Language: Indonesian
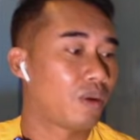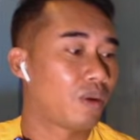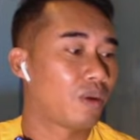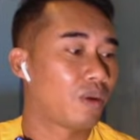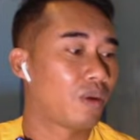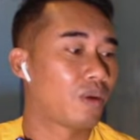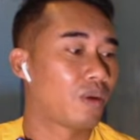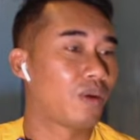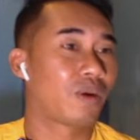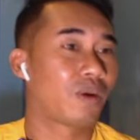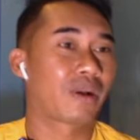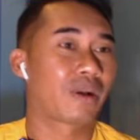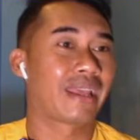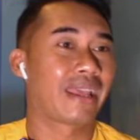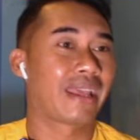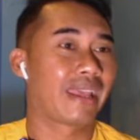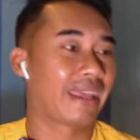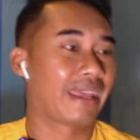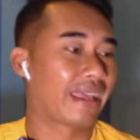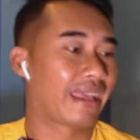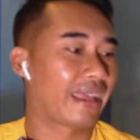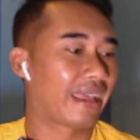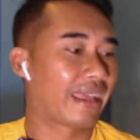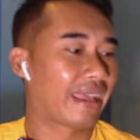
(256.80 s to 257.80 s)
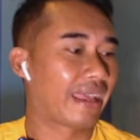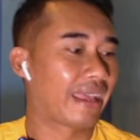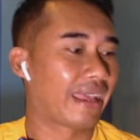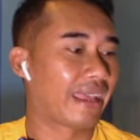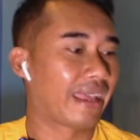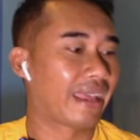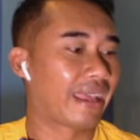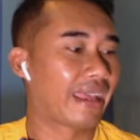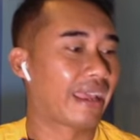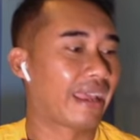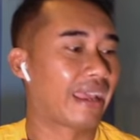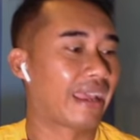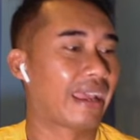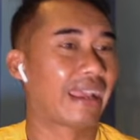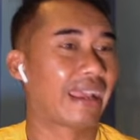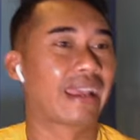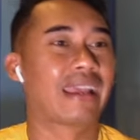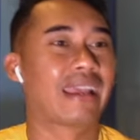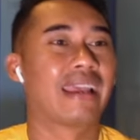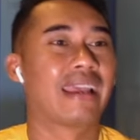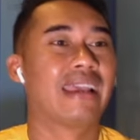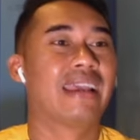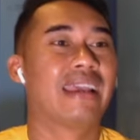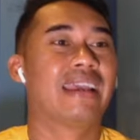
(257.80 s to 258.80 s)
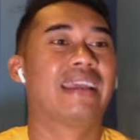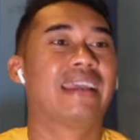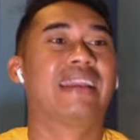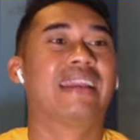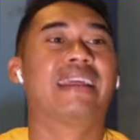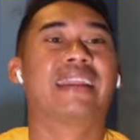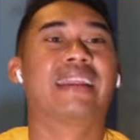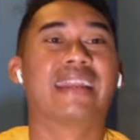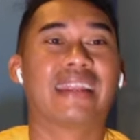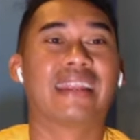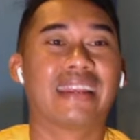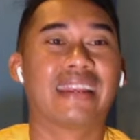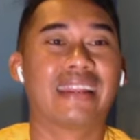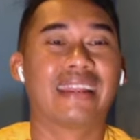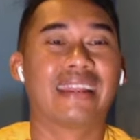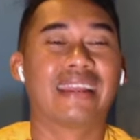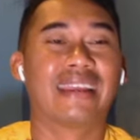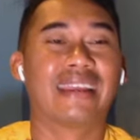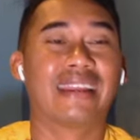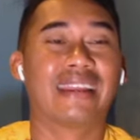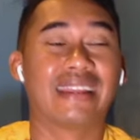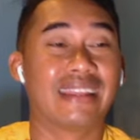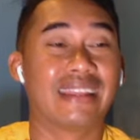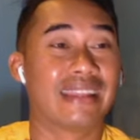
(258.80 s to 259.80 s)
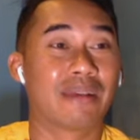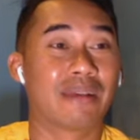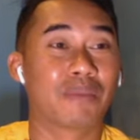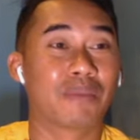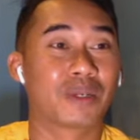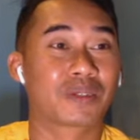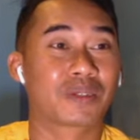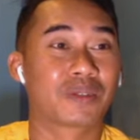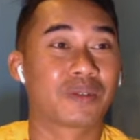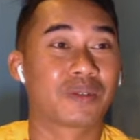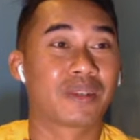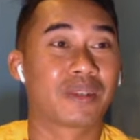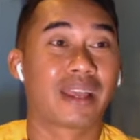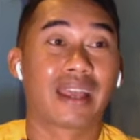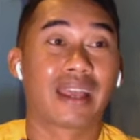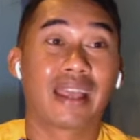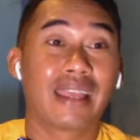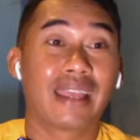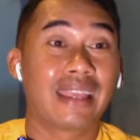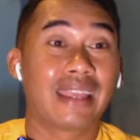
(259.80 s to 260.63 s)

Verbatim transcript: Oke, geng. Nih, nih, nih. Ini ya bosku ya.